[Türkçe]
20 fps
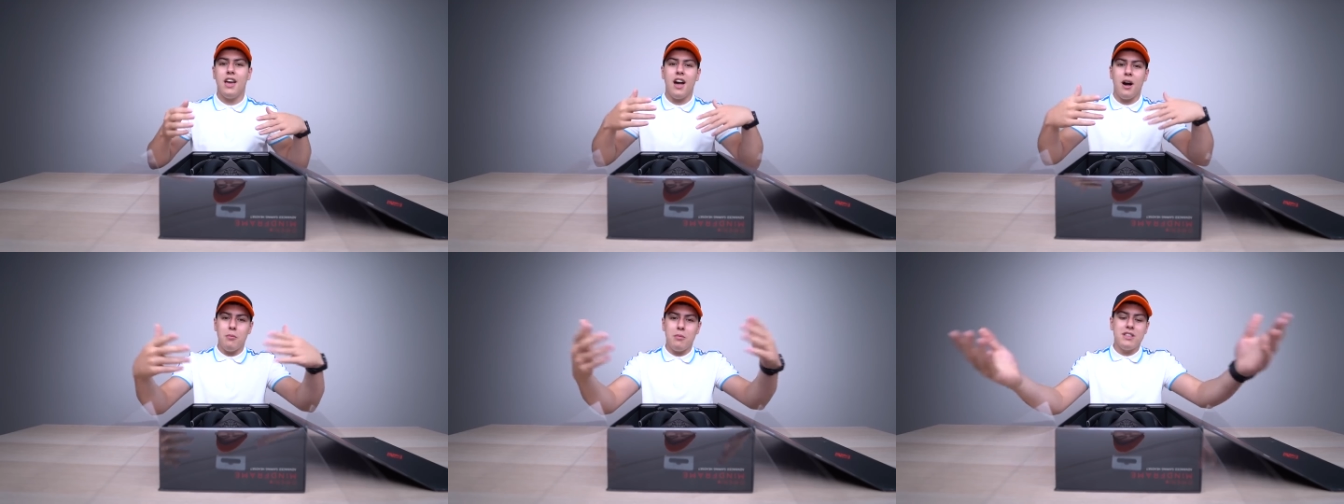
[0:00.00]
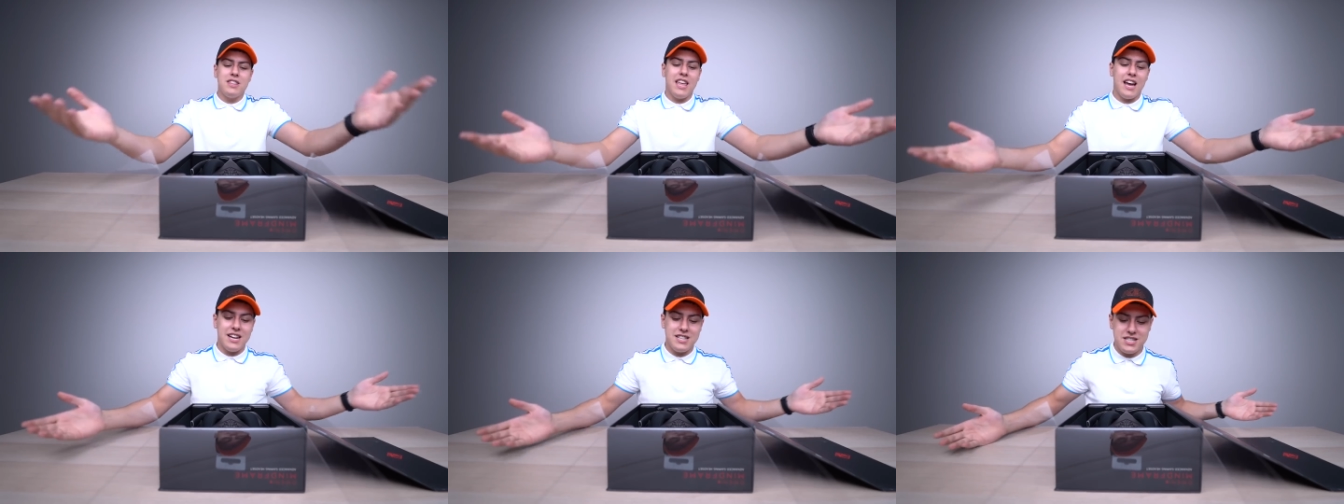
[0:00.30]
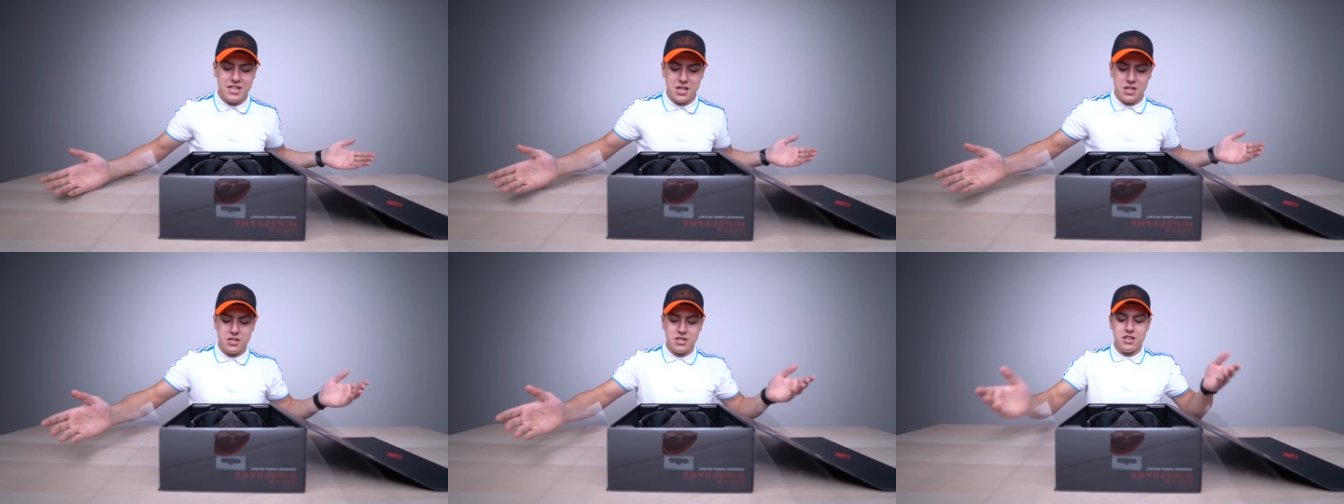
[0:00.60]
He ama
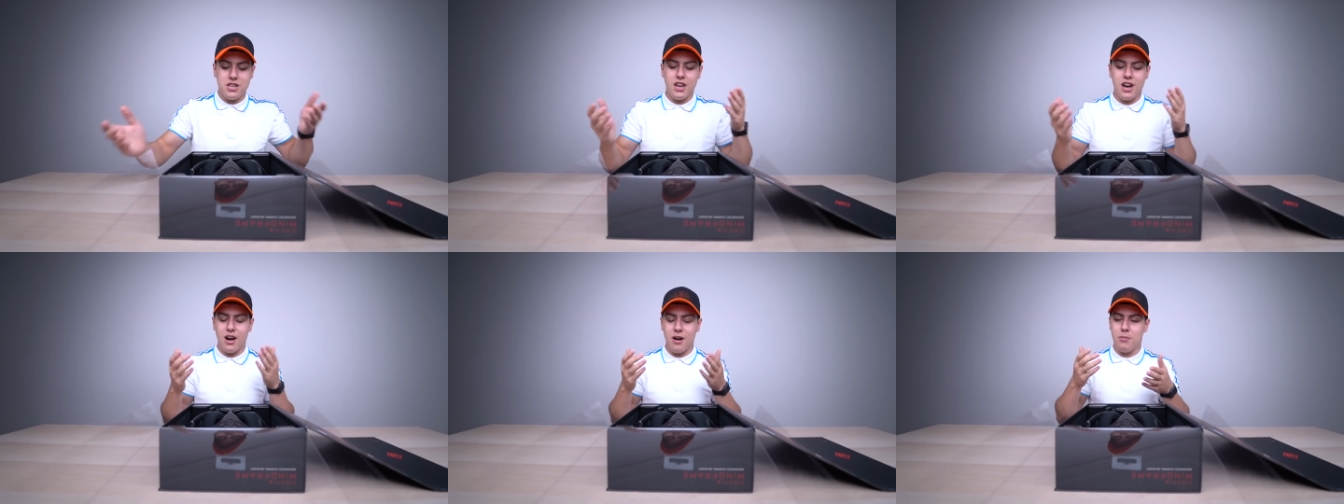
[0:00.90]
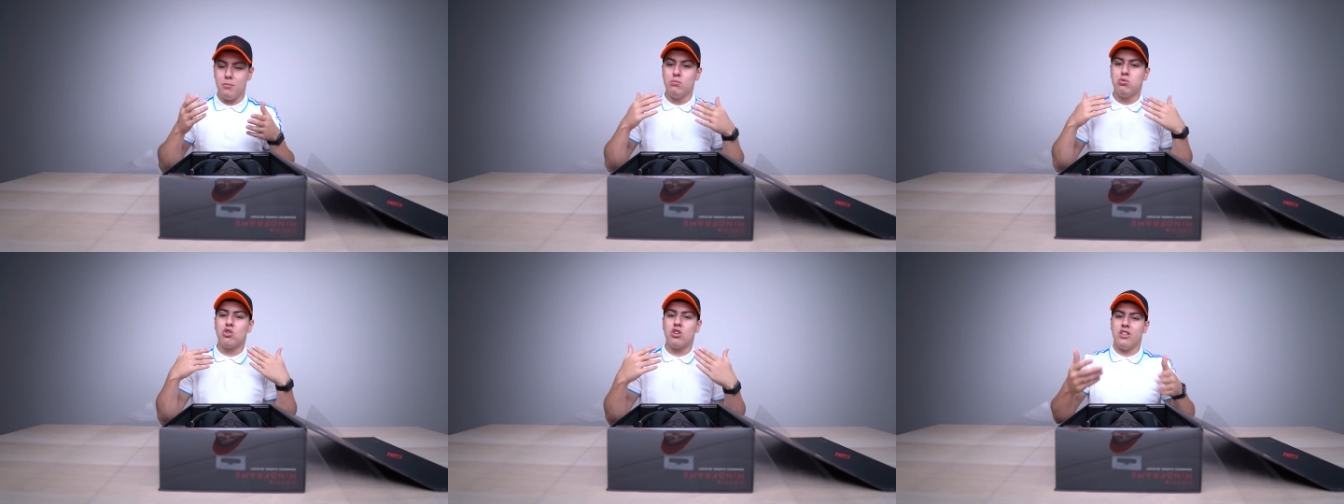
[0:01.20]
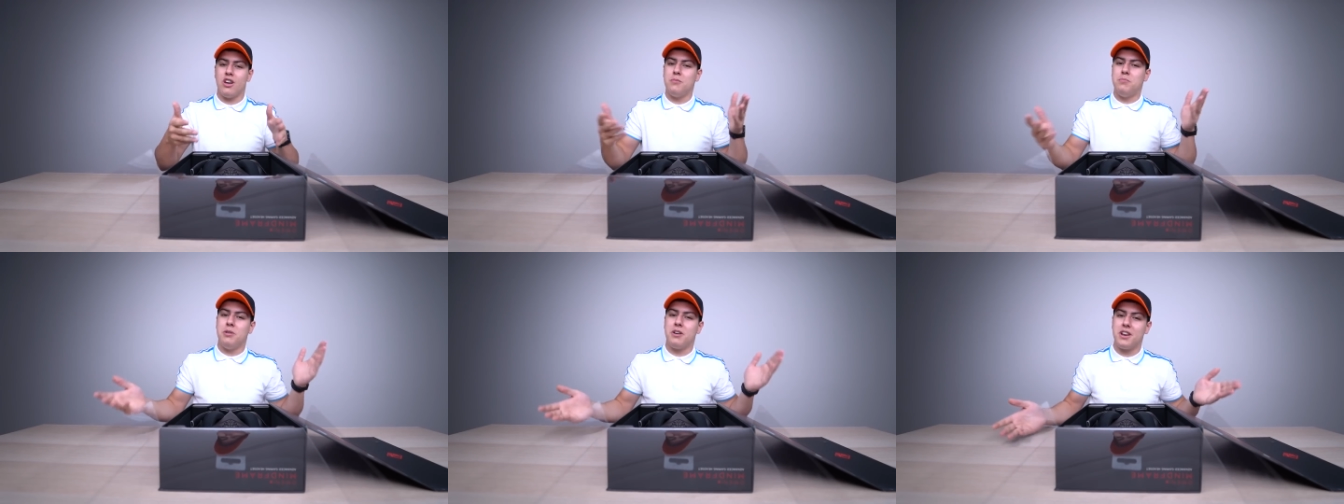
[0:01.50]
derseniz ki ya bu
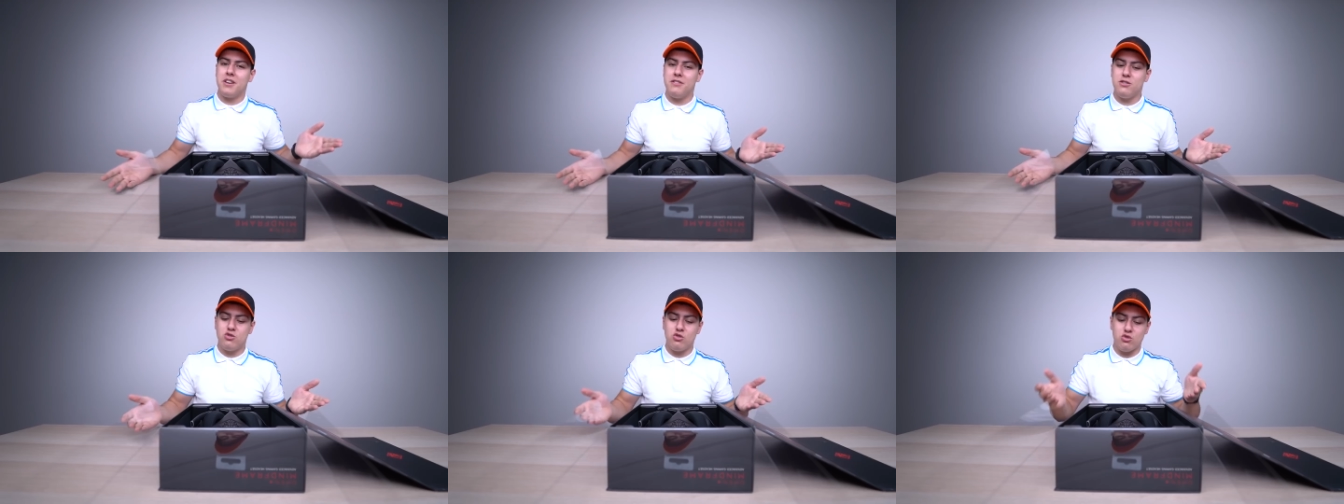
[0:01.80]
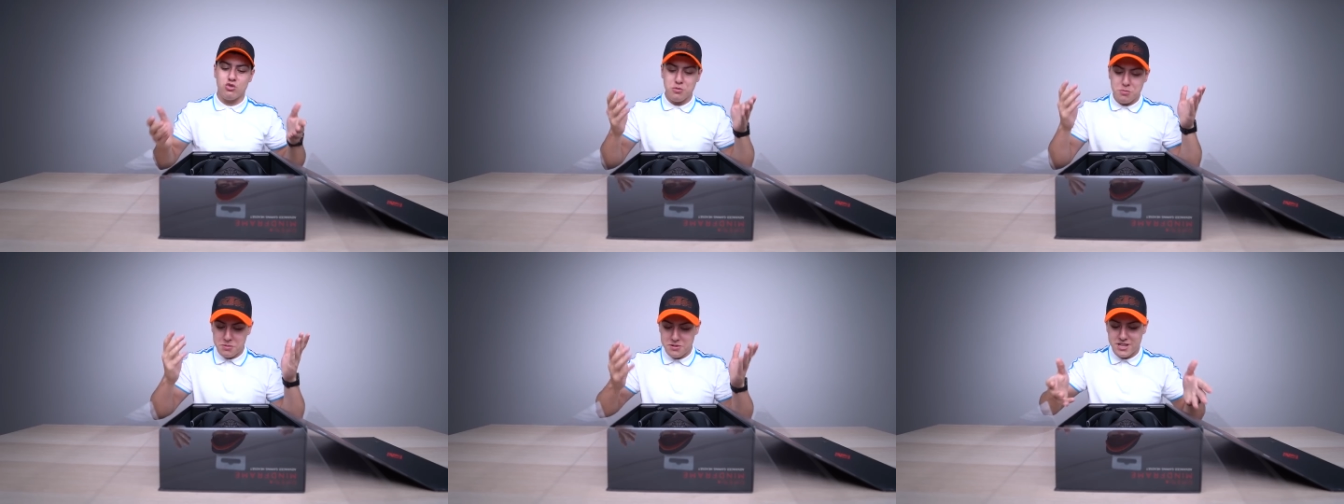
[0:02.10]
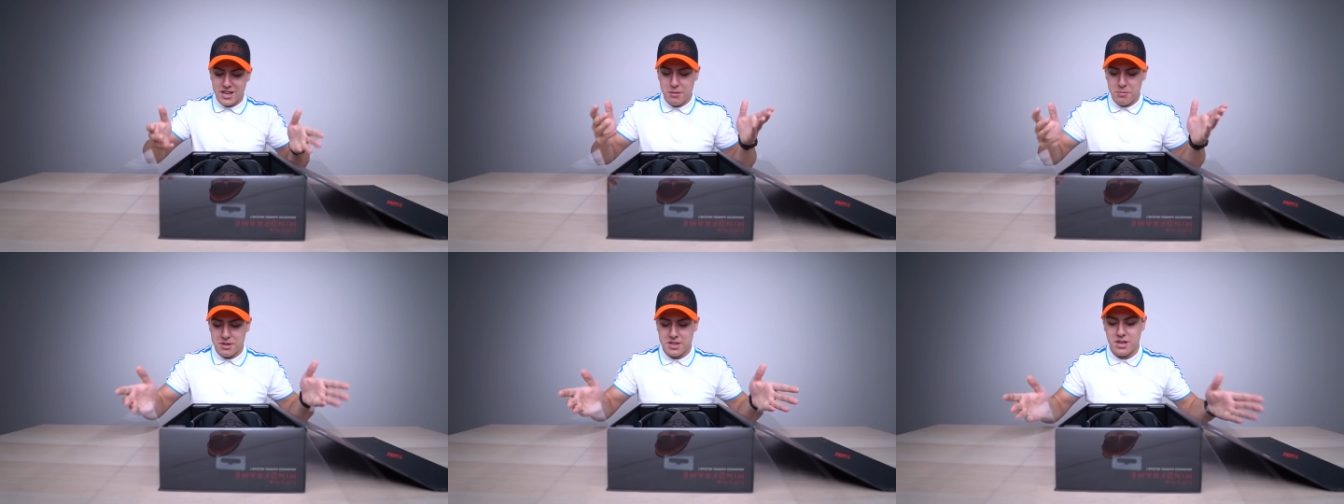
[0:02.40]
kadar para veriyoruz bir
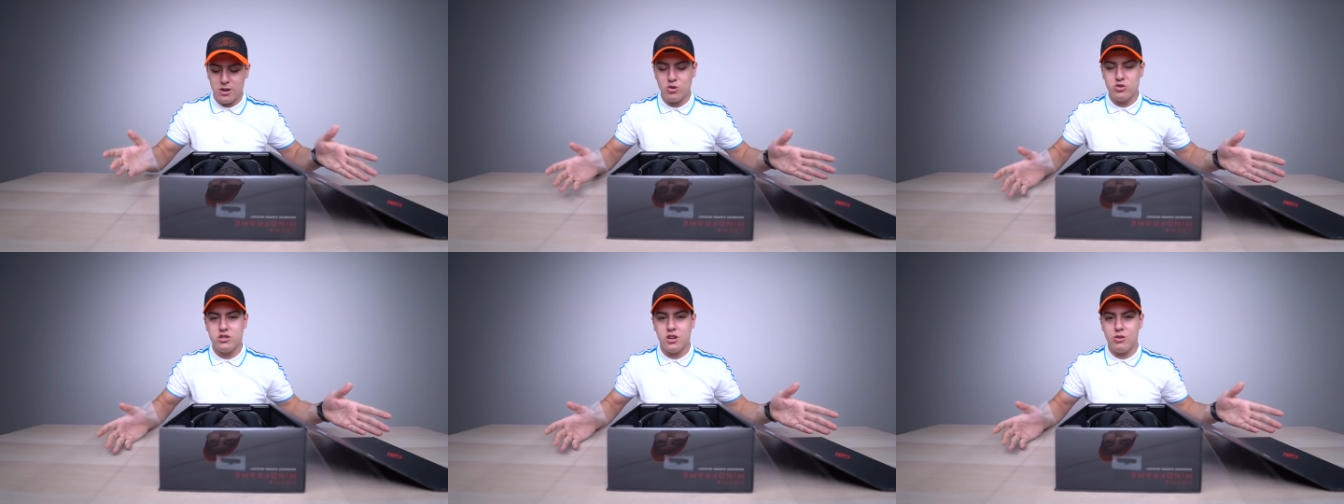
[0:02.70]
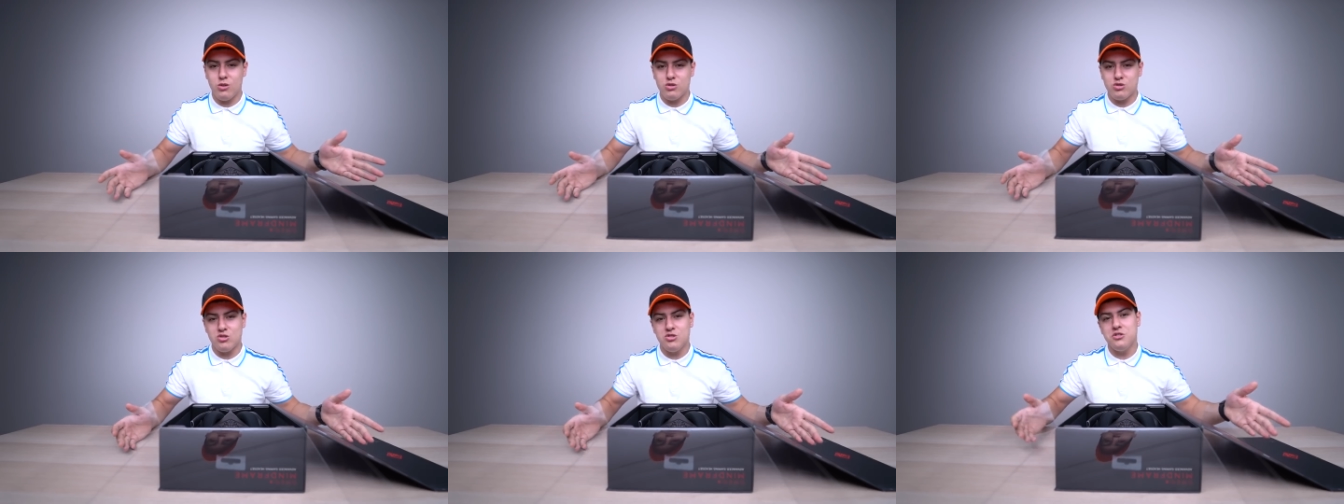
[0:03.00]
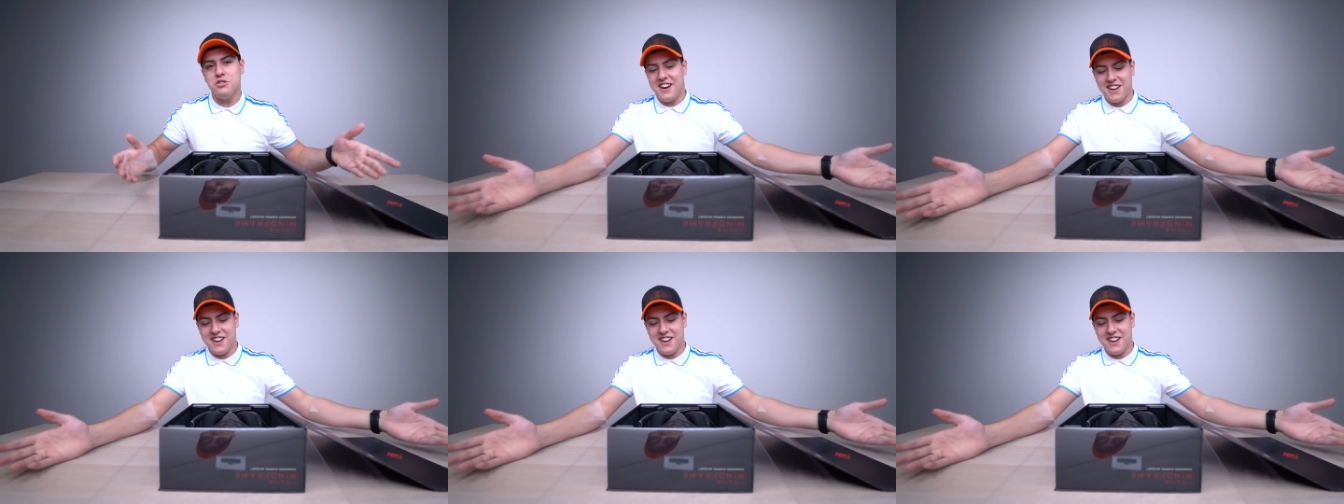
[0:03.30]
zahmet de güzel olsun.